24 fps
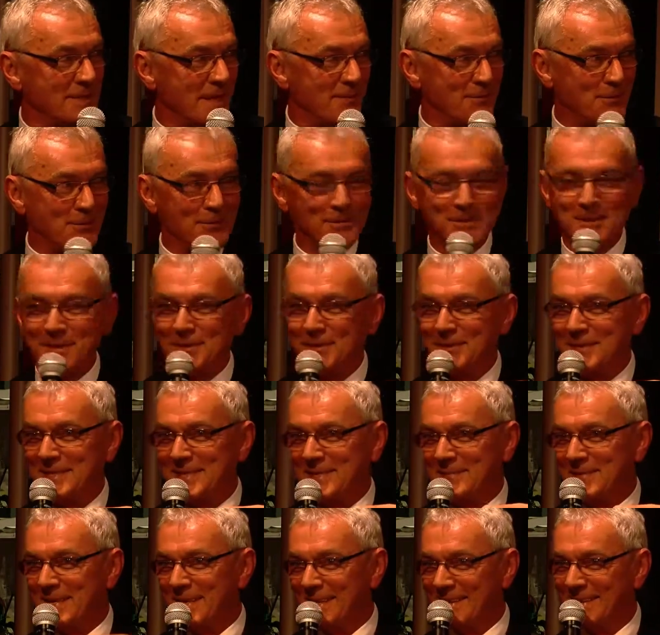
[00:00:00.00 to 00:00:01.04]
ça fonctionne
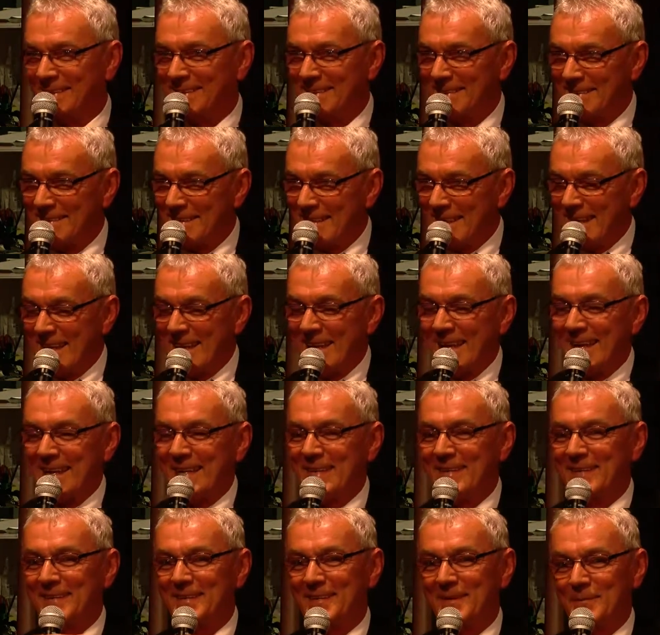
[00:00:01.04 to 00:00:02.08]
aussi bien.
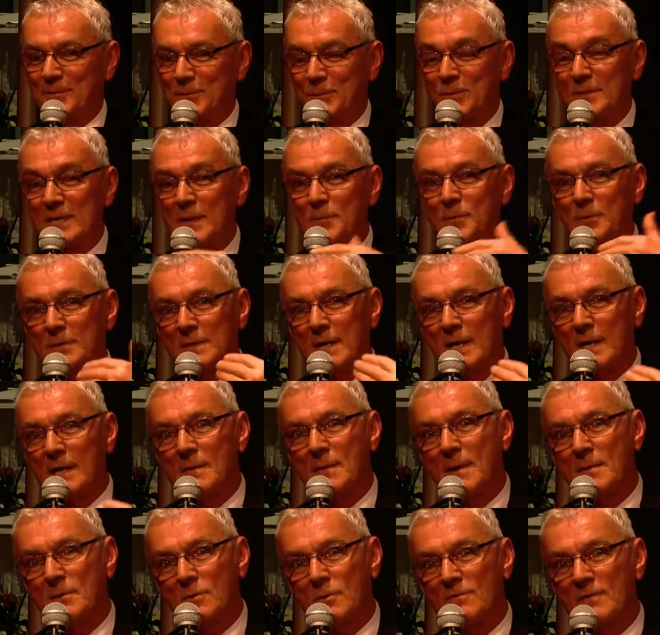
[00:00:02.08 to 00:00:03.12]
Euh, tout ça pour dire quand
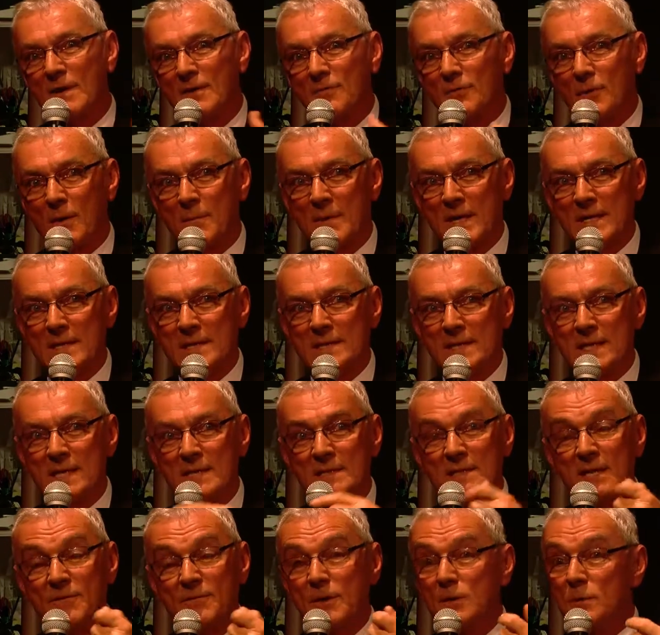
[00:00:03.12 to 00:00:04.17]
même qu'on va formaliser et
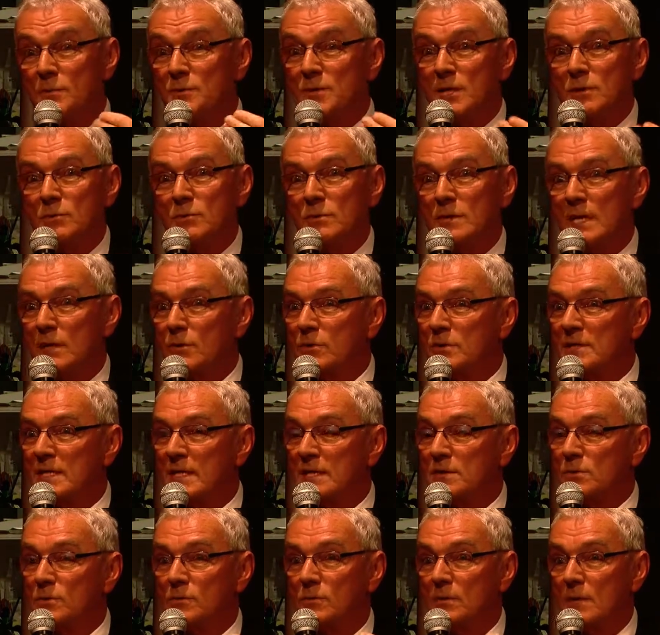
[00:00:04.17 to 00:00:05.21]
ça fait l'objet d'une
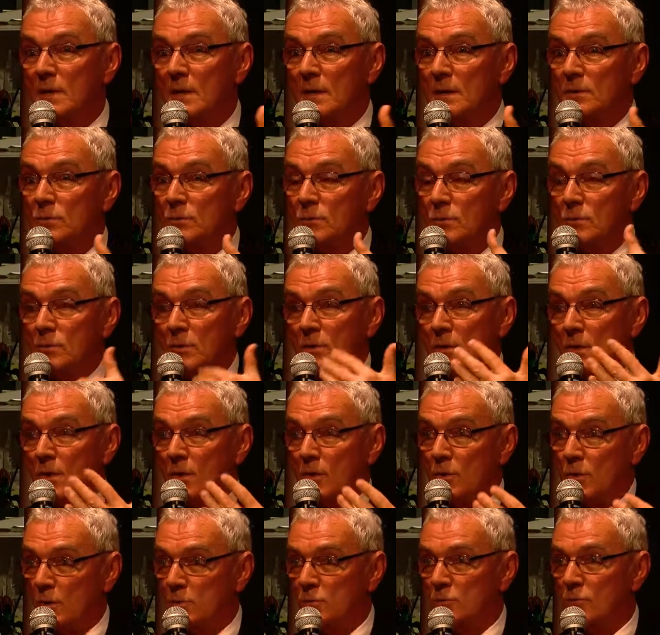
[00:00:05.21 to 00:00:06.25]
négociation. Donc
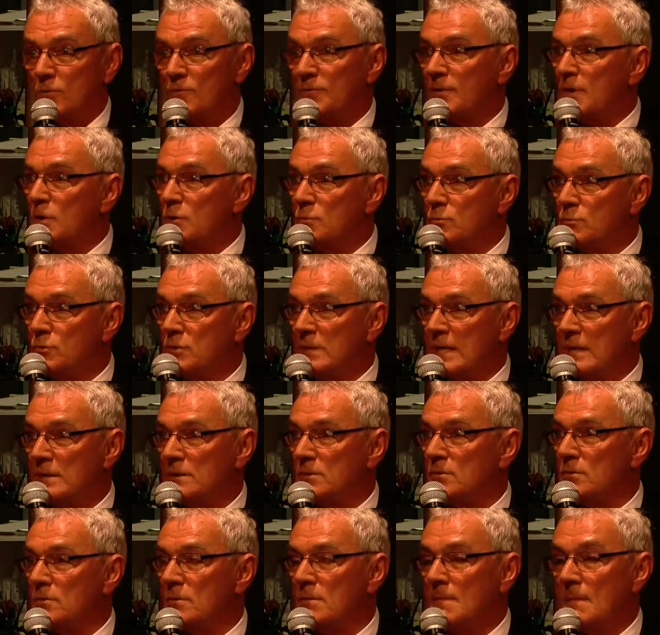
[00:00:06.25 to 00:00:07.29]
lorsqu'on fait une
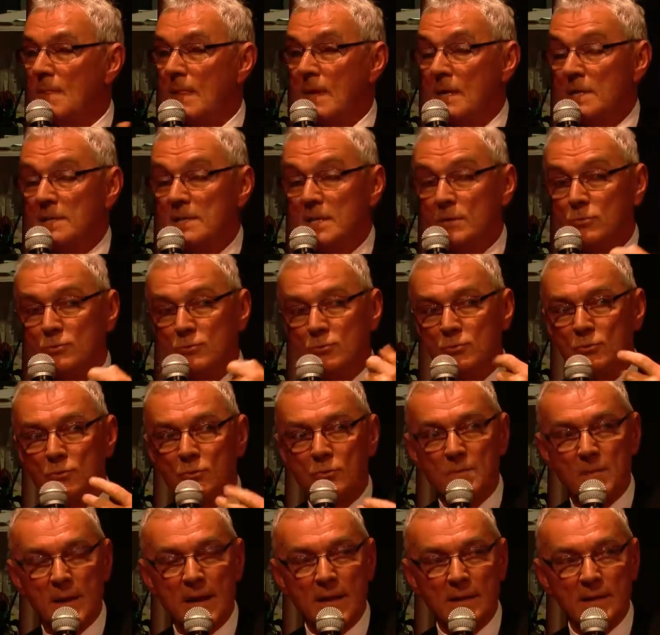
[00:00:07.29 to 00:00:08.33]
mutation, il y a toujours
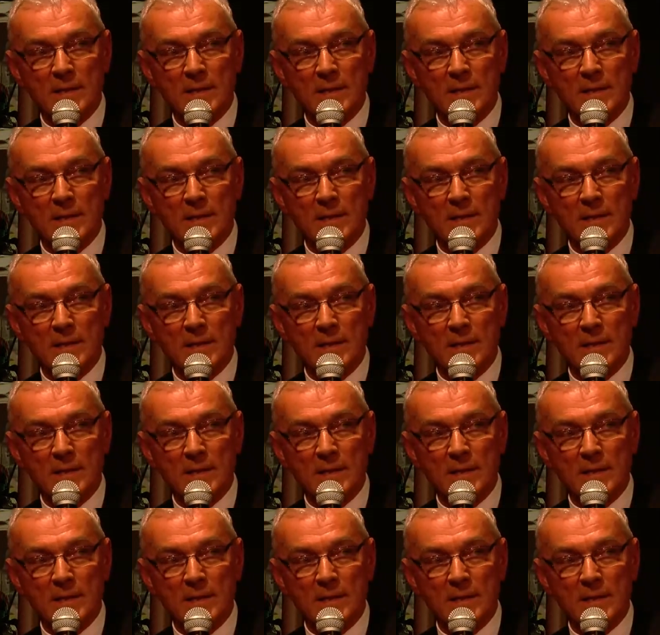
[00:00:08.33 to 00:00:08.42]
une part